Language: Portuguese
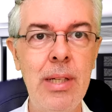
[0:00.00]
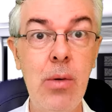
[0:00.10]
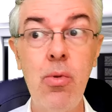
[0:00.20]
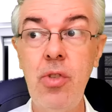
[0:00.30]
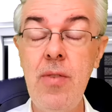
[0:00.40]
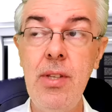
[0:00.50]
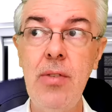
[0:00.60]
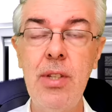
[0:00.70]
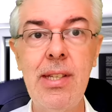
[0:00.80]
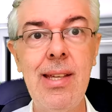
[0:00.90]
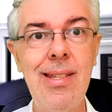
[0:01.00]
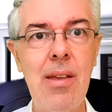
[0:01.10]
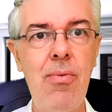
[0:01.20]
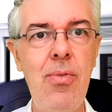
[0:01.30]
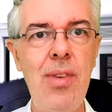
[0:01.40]
Inclusive, se você quiser
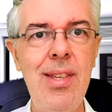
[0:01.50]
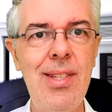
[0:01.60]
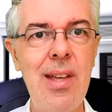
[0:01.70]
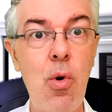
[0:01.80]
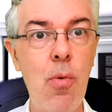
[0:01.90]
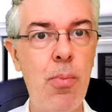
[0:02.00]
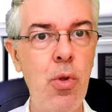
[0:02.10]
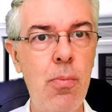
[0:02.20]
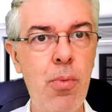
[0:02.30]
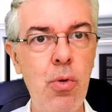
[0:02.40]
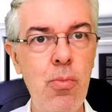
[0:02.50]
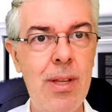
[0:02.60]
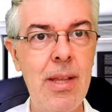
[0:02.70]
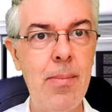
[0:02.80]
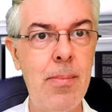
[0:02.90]
vivenciar o Roponopono de uma
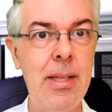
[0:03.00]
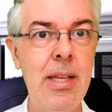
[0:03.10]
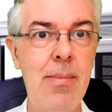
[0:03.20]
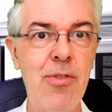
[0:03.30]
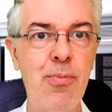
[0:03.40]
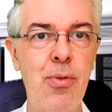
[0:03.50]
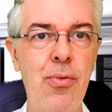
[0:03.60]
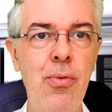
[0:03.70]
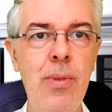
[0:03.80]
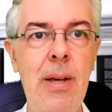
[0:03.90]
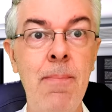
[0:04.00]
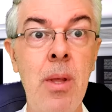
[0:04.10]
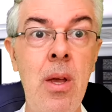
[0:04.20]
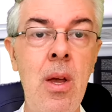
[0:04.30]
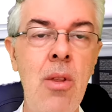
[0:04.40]
maneira mais profunda,
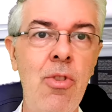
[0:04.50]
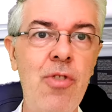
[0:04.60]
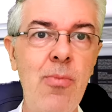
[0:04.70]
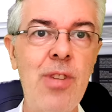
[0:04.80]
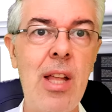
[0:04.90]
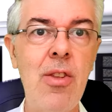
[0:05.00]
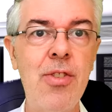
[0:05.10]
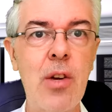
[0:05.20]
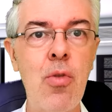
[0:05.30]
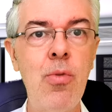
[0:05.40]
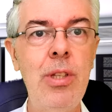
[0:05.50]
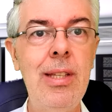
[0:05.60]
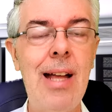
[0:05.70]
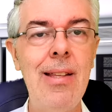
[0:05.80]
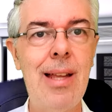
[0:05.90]
nós temos a nossa
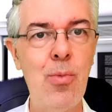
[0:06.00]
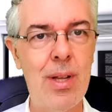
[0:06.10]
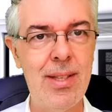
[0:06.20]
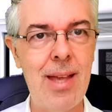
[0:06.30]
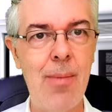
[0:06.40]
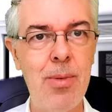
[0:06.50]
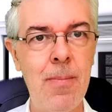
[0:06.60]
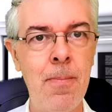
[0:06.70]
comunidade lá no WhatsApp,